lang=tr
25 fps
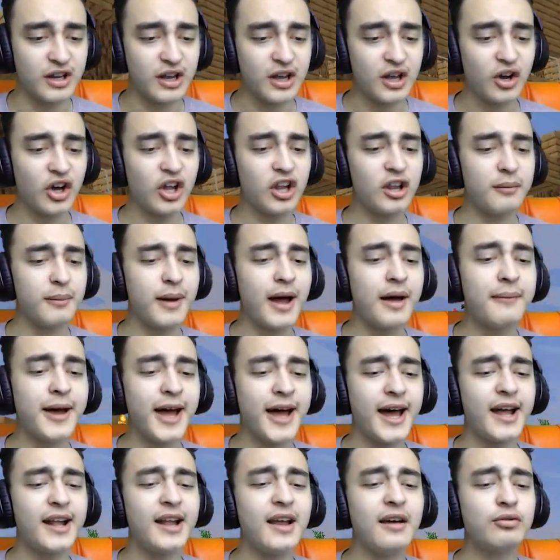Oğlum ama
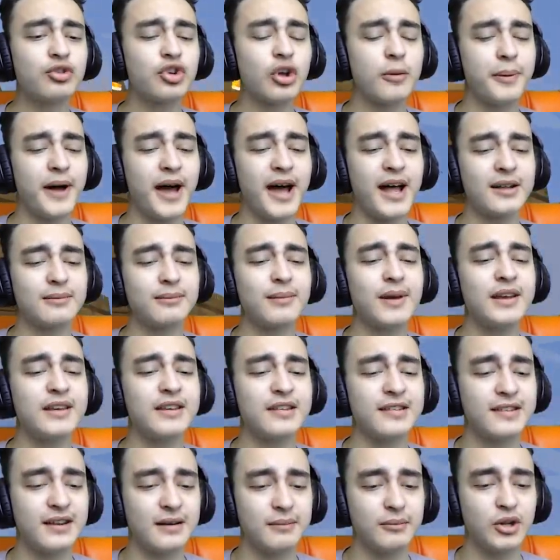alev topu atmak
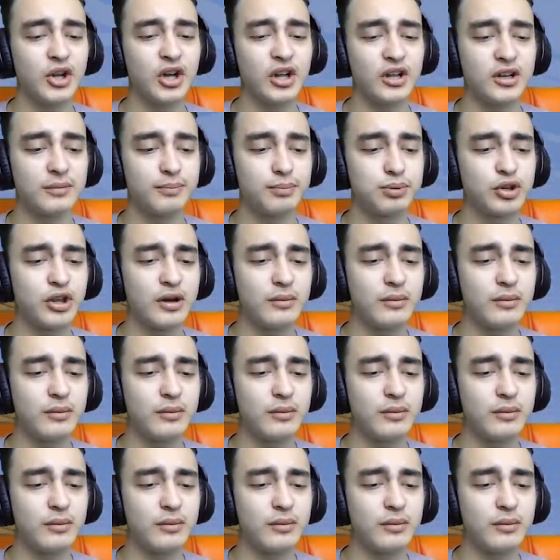isteyeyim ne olur. Bu da mı